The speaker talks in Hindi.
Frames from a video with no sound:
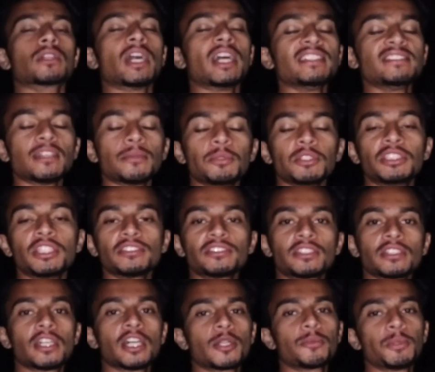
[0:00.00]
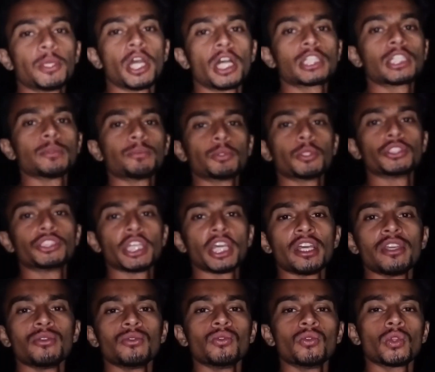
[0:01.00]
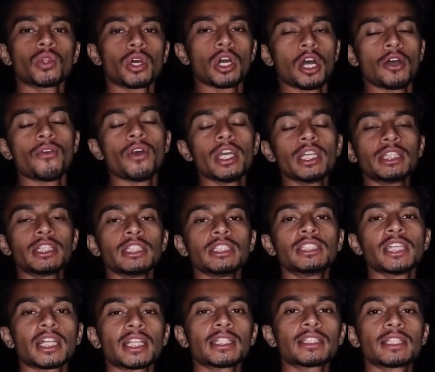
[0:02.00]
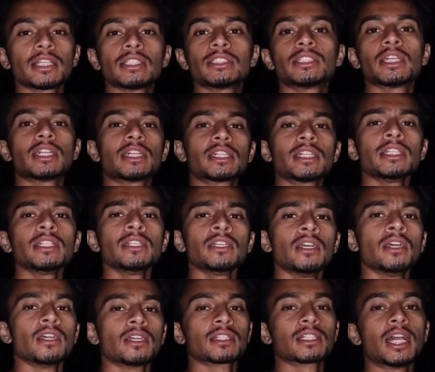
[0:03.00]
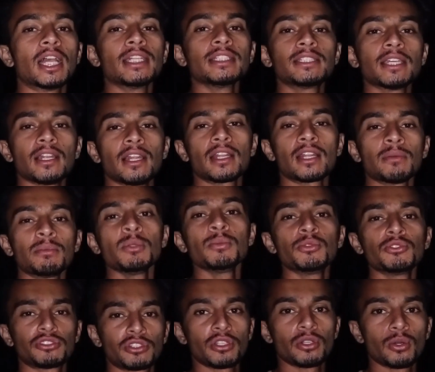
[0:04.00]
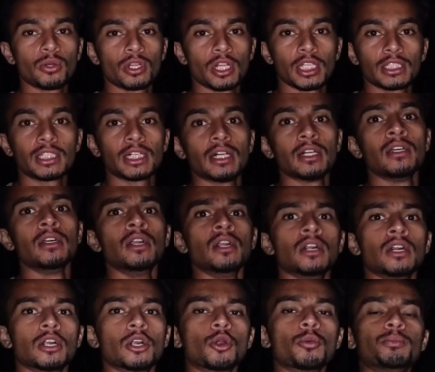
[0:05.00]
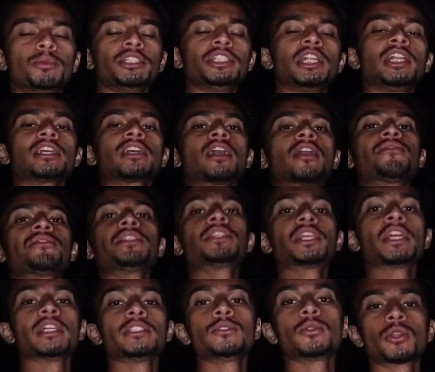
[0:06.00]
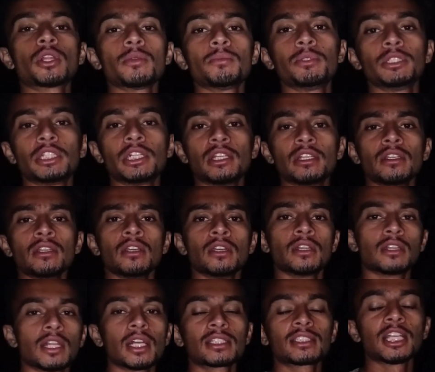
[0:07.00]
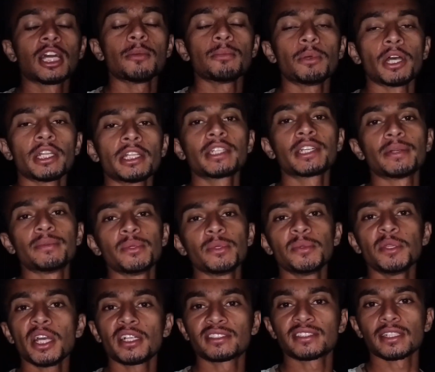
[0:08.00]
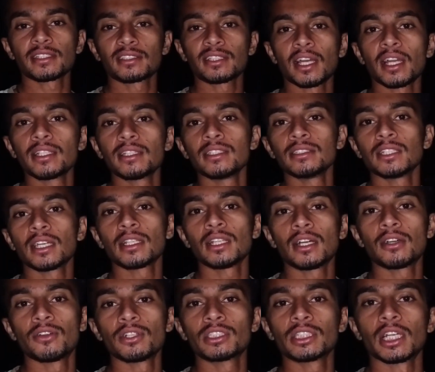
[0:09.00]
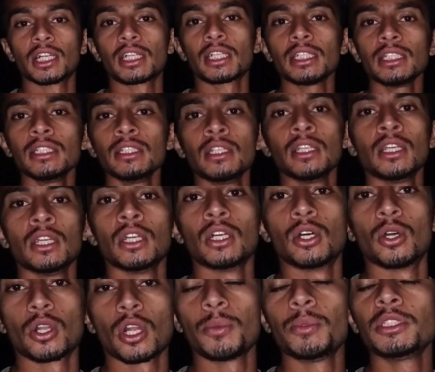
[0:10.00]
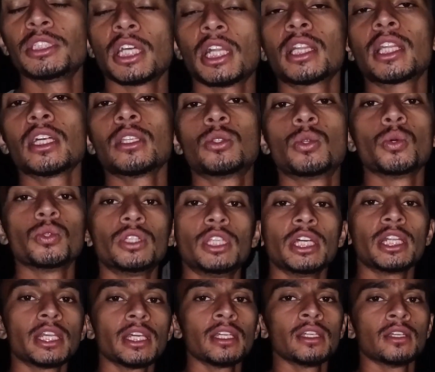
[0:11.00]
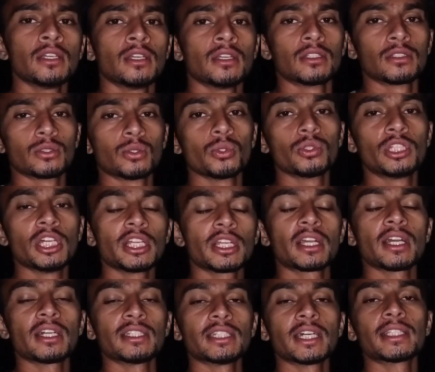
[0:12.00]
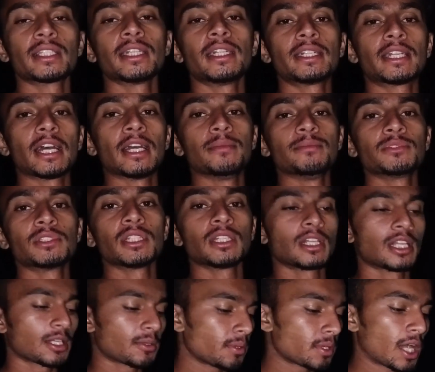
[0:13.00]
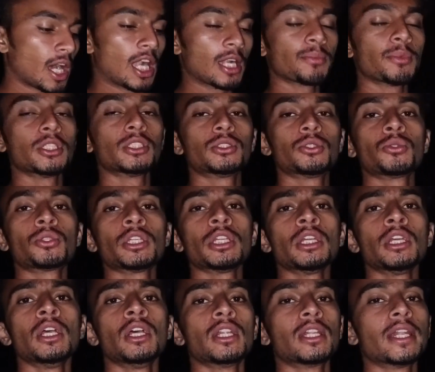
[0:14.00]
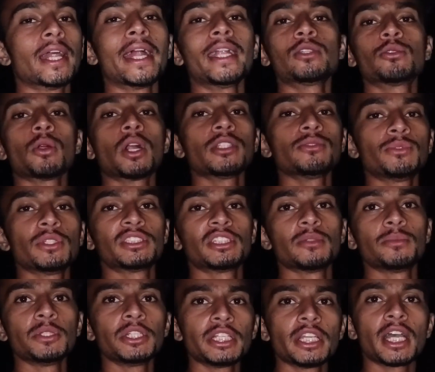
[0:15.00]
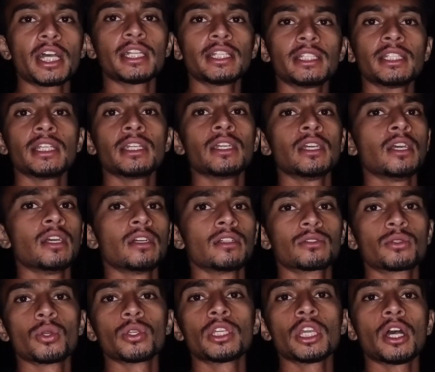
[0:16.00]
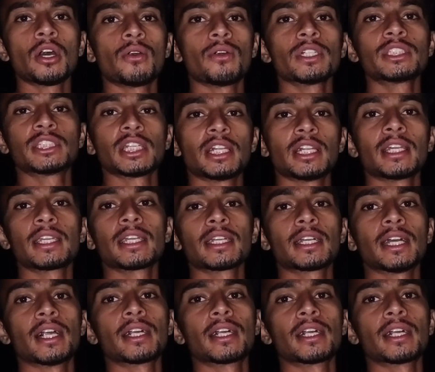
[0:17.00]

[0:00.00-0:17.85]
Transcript: गाइज अभी जस्ट घर पे आके पहुँचा ही हूँ हवा इतनी ज़्यादा तेज़ चल रही गाड़ी चलाना भी मुश्किल हो रहा था और बिजली काफ़ी तेज़ हो रही बिजली लगता है पानी कभी भी आ सकता है इतनी ज़्यादा हवा चल रही और अभी चलते हैं दूध देने दूध दे आ जाते हैं टाइम से लगभग आठ बज चुकी लाइट तो आज वैसे भी नहीं आनी है क्योंकि हवा चलने के